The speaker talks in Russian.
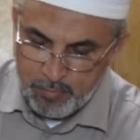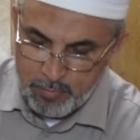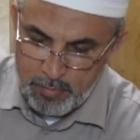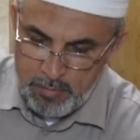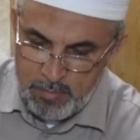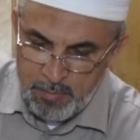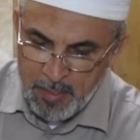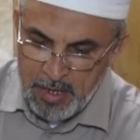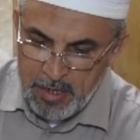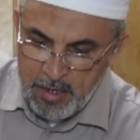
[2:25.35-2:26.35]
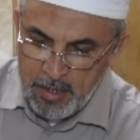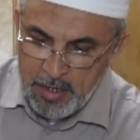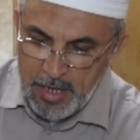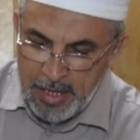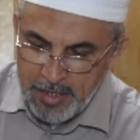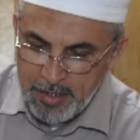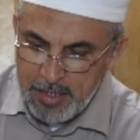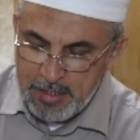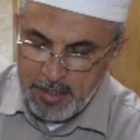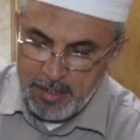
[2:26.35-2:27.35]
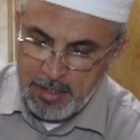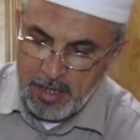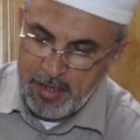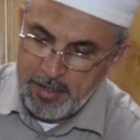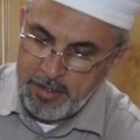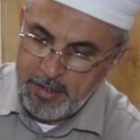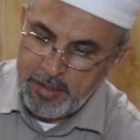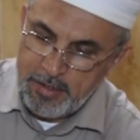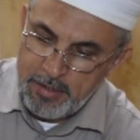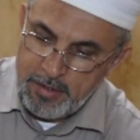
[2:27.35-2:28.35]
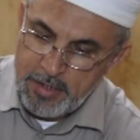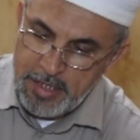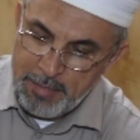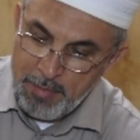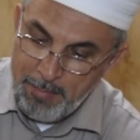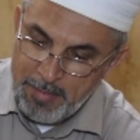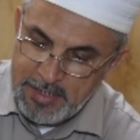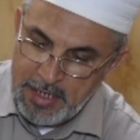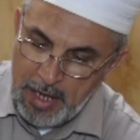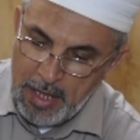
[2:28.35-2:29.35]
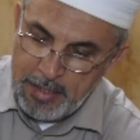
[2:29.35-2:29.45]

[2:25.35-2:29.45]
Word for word: кто отвращает от порицаемого и побуждает к одобряемому.